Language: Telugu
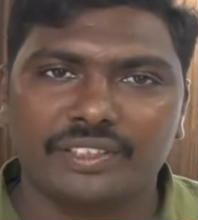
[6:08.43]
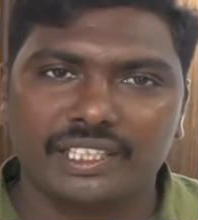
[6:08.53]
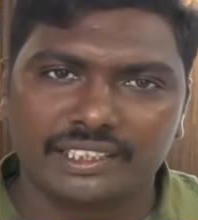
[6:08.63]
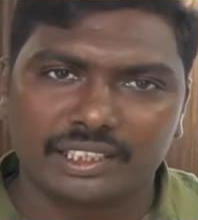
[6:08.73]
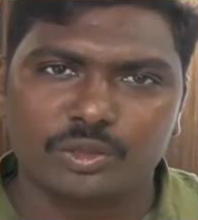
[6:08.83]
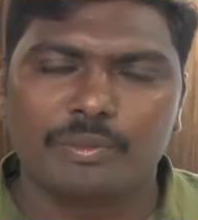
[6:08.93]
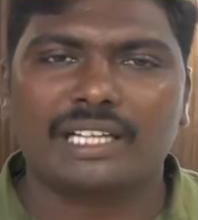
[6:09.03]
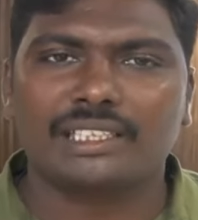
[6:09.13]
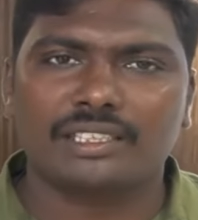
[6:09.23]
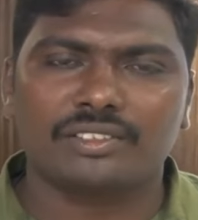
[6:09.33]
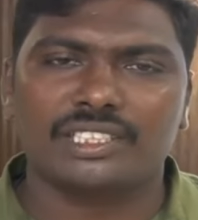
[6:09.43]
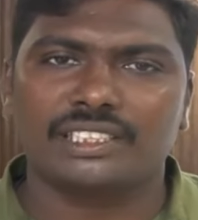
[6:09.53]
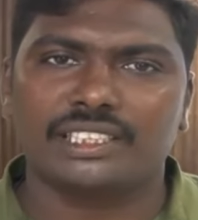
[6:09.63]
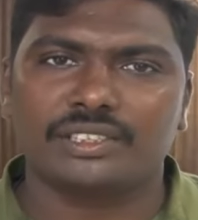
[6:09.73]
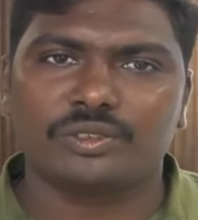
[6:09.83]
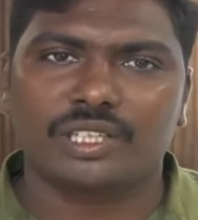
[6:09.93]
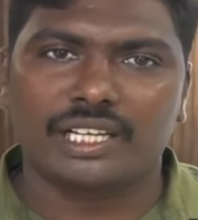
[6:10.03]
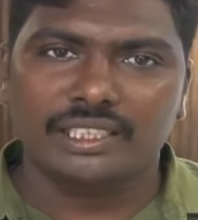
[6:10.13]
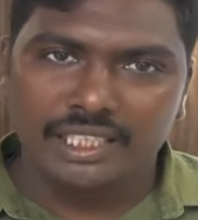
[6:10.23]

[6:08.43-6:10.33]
ఫీల్ అయ్యి తనతో మాట్లాడటం జరిగిందంటూ కూడా